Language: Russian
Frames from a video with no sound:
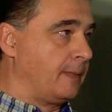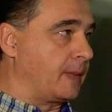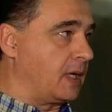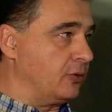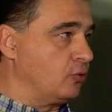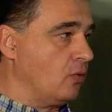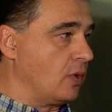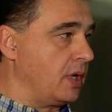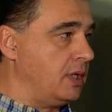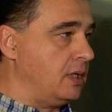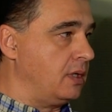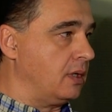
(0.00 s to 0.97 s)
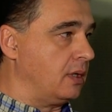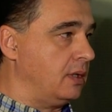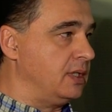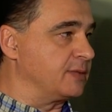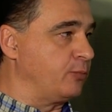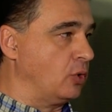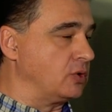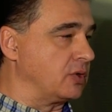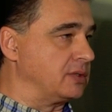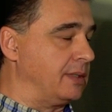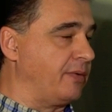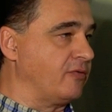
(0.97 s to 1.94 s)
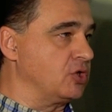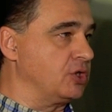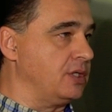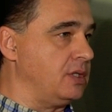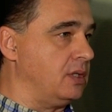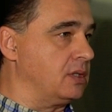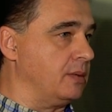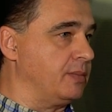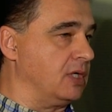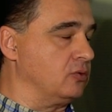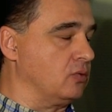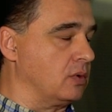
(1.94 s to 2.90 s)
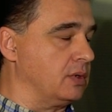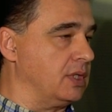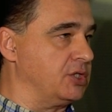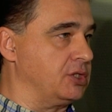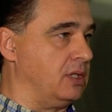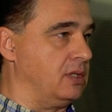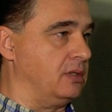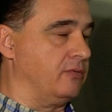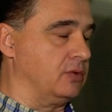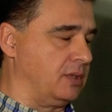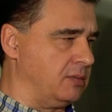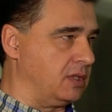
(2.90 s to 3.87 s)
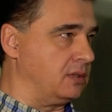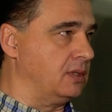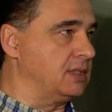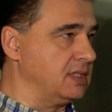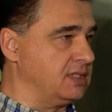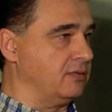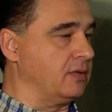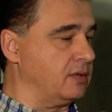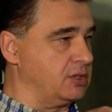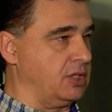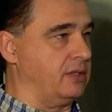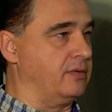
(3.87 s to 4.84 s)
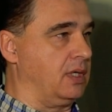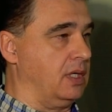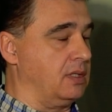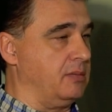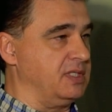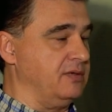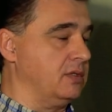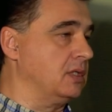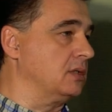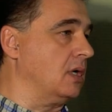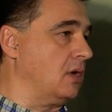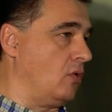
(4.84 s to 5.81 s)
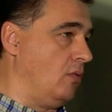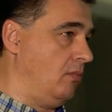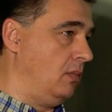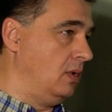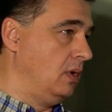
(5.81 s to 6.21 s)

которые используют для повышения температуры начала, вот именно интенсивного начального коленообразования, это хром.